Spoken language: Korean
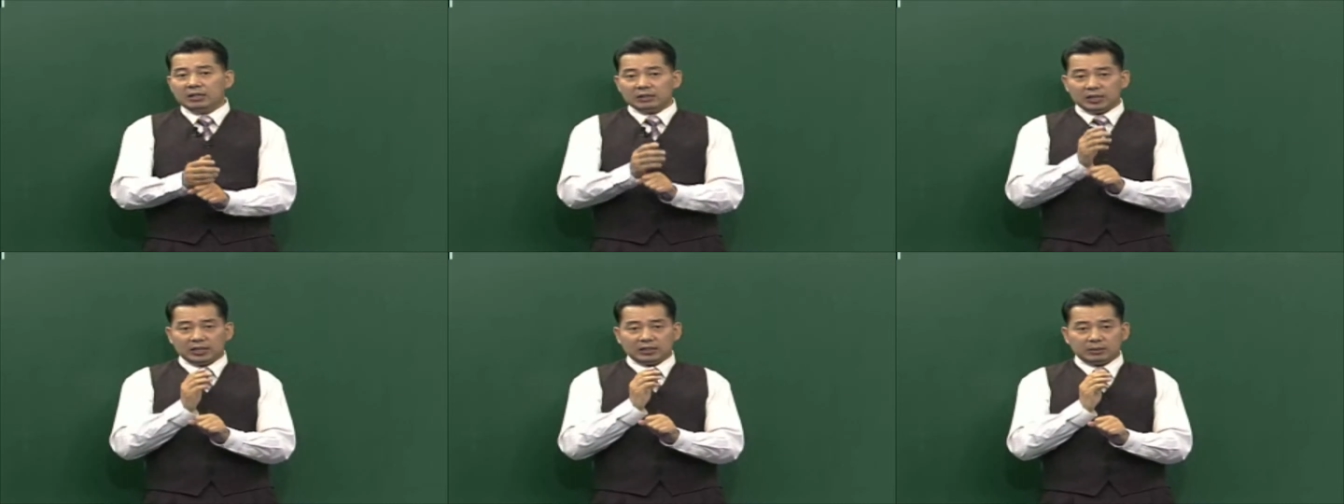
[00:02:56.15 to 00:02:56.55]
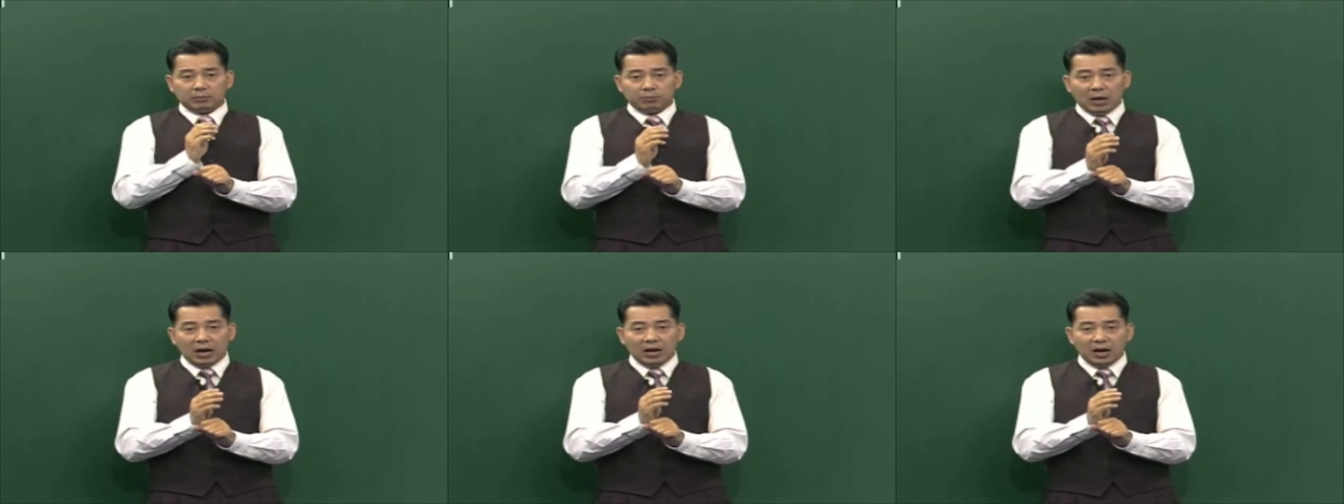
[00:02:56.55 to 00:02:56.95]
자,
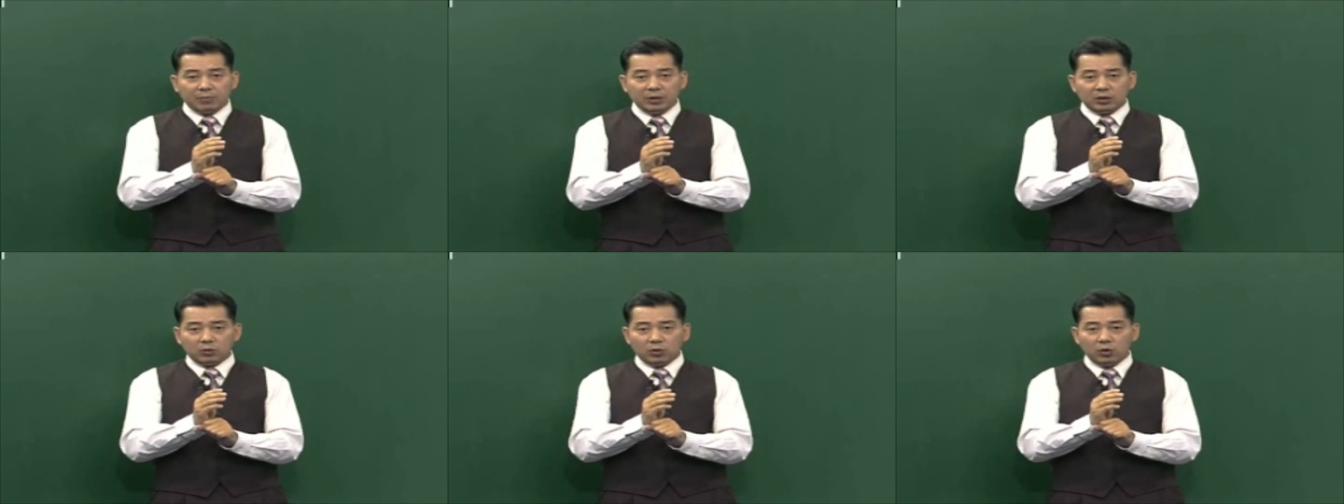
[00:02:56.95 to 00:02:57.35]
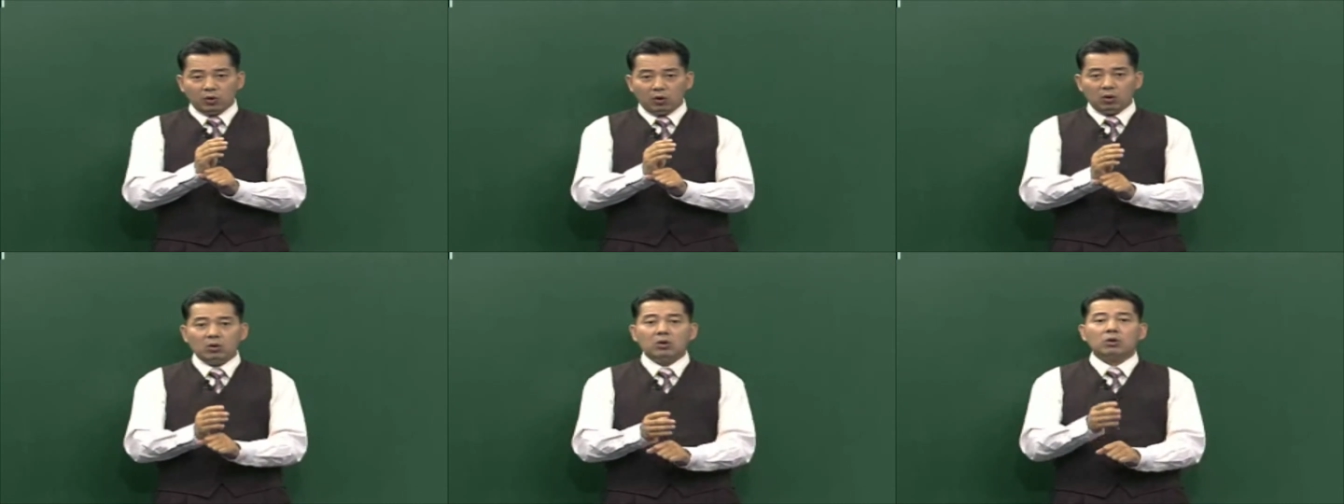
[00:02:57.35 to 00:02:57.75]
방합이
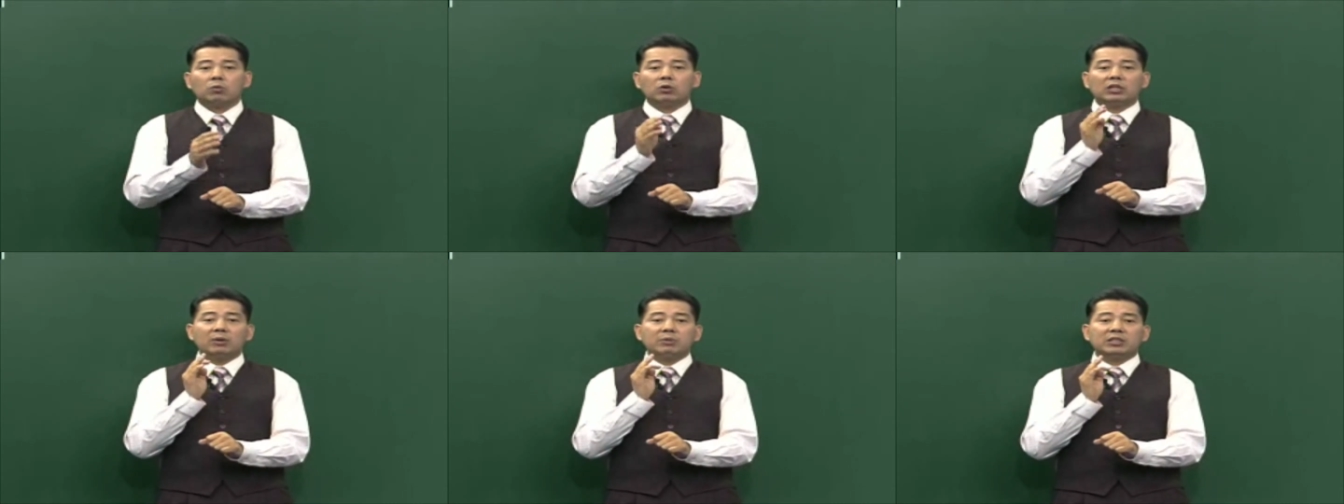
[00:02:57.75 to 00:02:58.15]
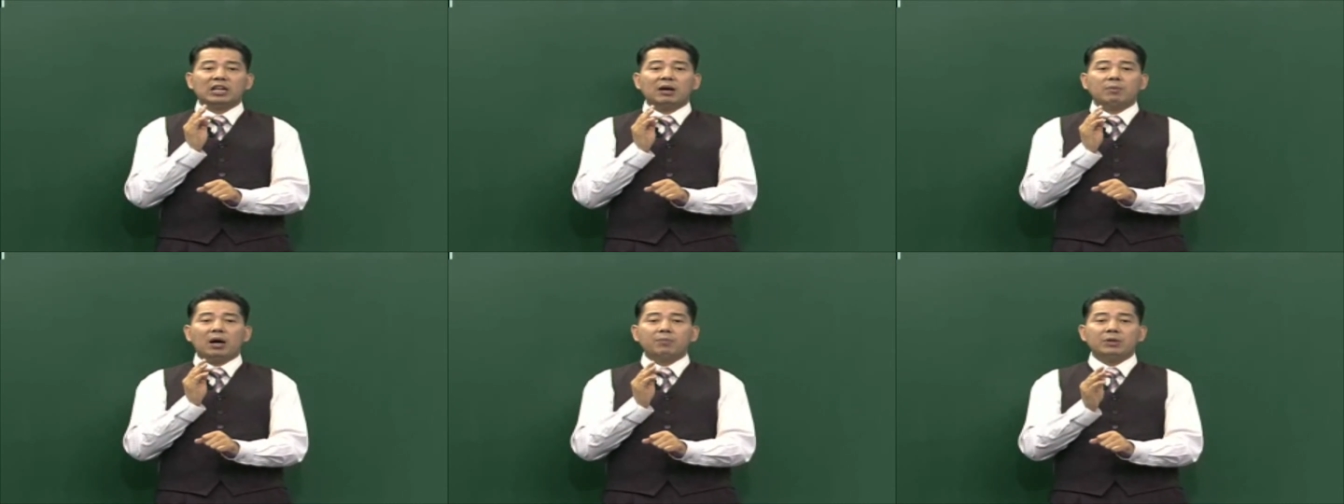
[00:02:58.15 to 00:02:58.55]
있고요. 그 다음에
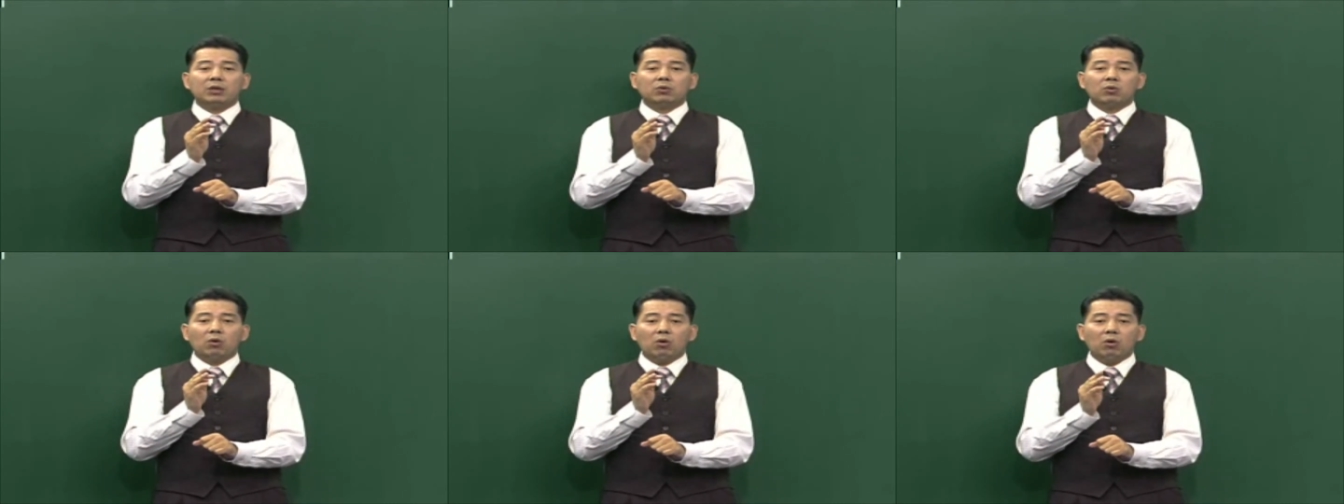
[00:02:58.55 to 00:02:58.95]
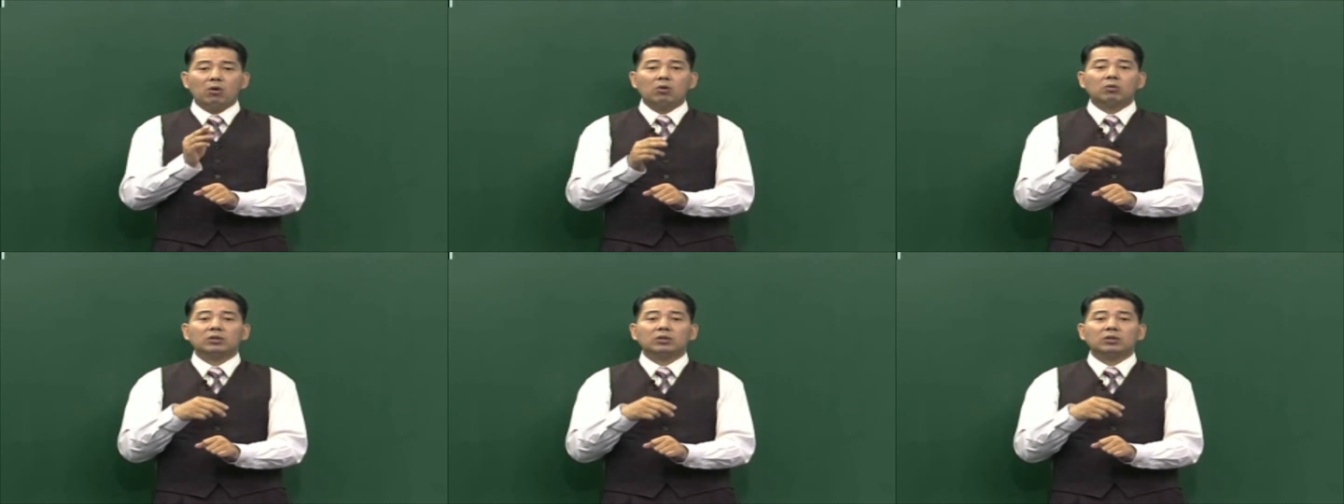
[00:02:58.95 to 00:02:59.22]
삼합이 있고,